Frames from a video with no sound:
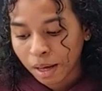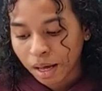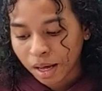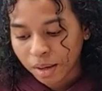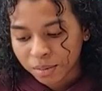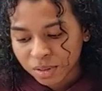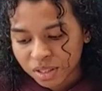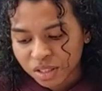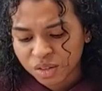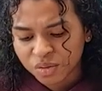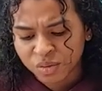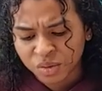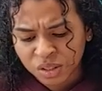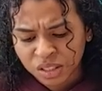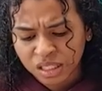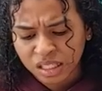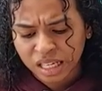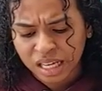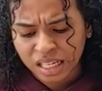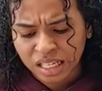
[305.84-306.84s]
Aber es ist,
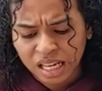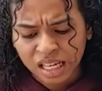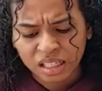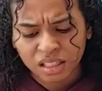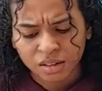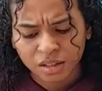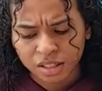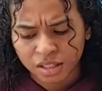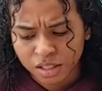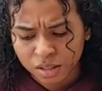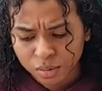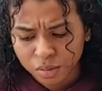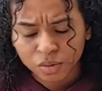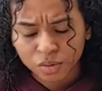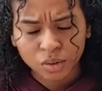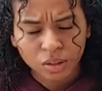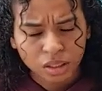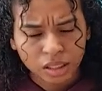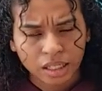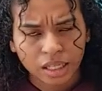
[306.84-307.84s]
wirklich ein An es ist mir
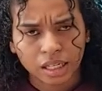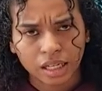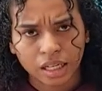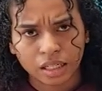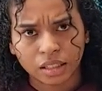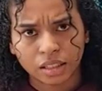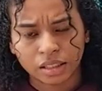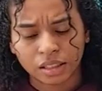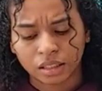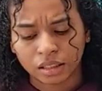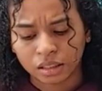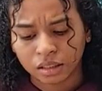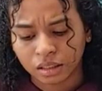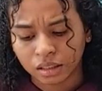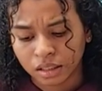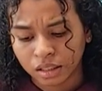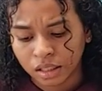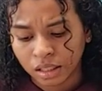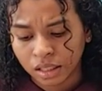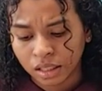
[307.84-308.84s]
wirklich ein Anliegen,
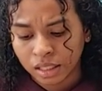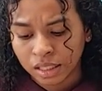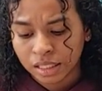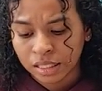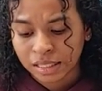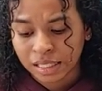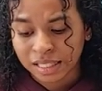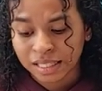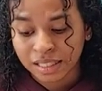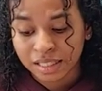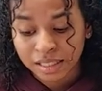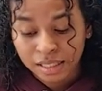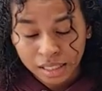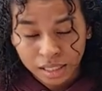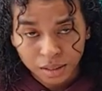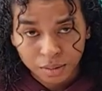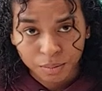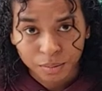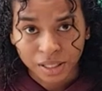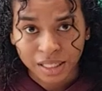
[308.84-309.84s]
dass
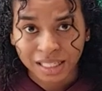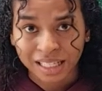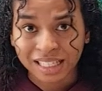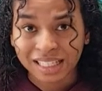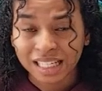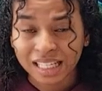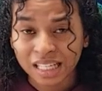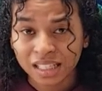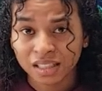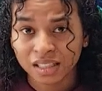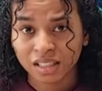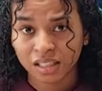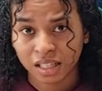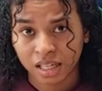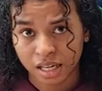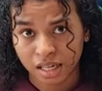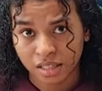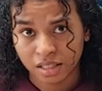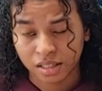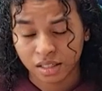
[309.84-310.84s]
Sie bei Ihrer nächsten
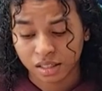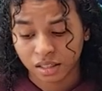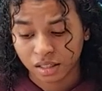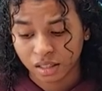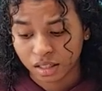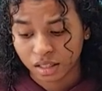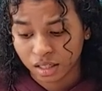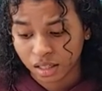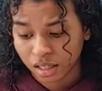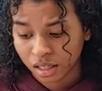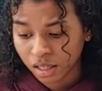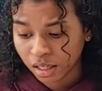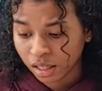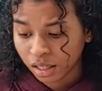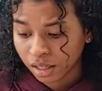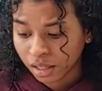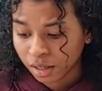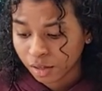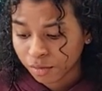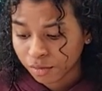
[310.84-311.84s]
Reise
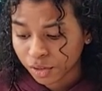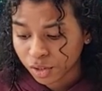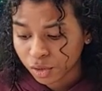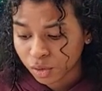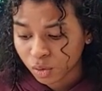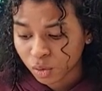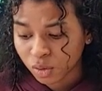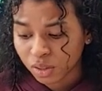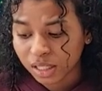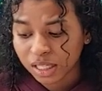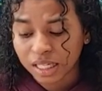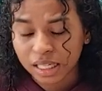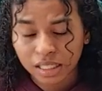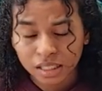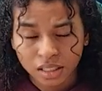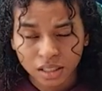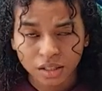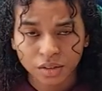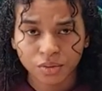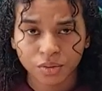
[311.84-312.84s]
versuchen,
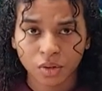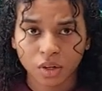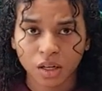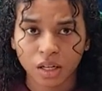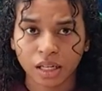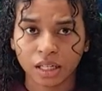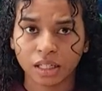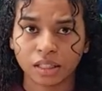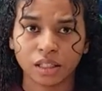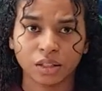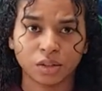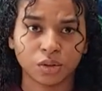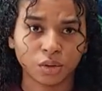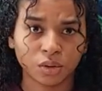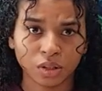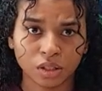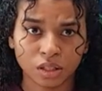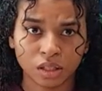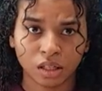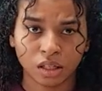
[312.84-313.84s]
hinter die Vorhänge der
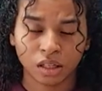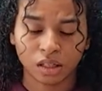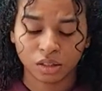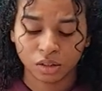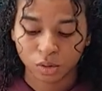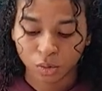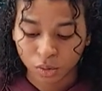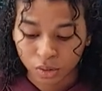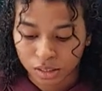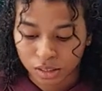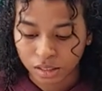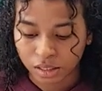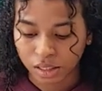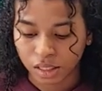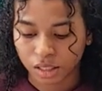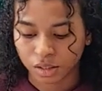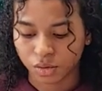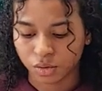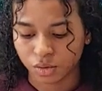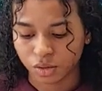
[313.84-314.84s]
Touristik
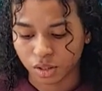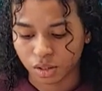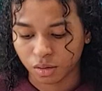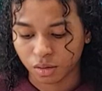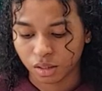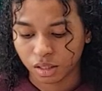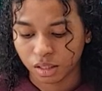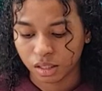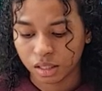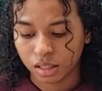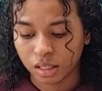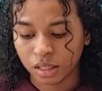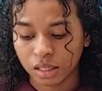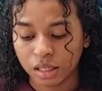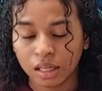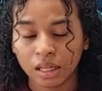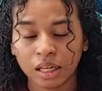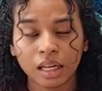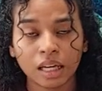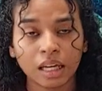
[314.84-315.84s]
Touristica zu schauen.
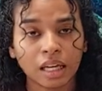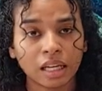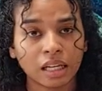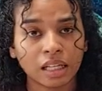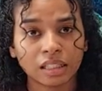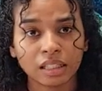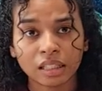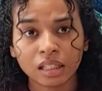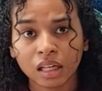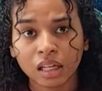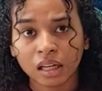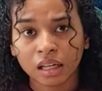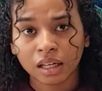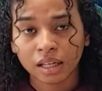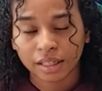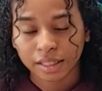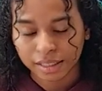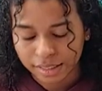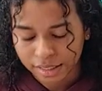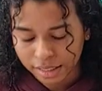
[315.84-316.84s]
Retina,
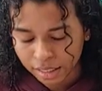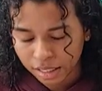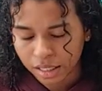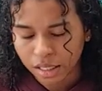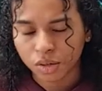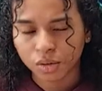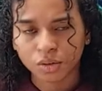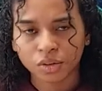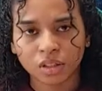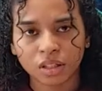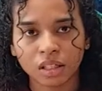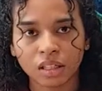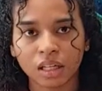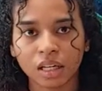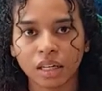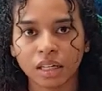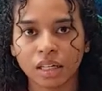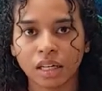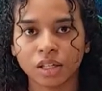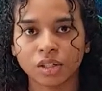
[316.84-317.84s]
retira la
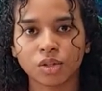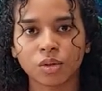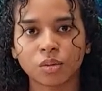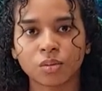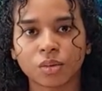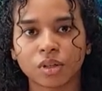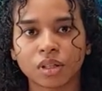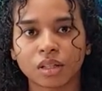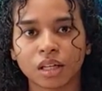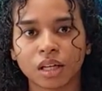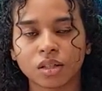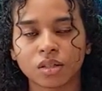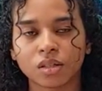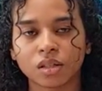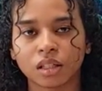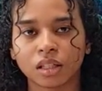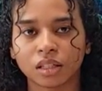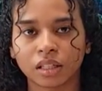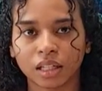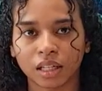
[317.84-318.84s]
cortina y echa un vistazo
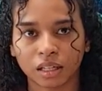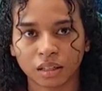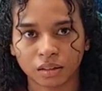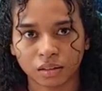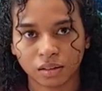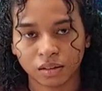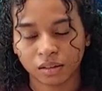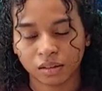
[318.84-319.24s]
detrás.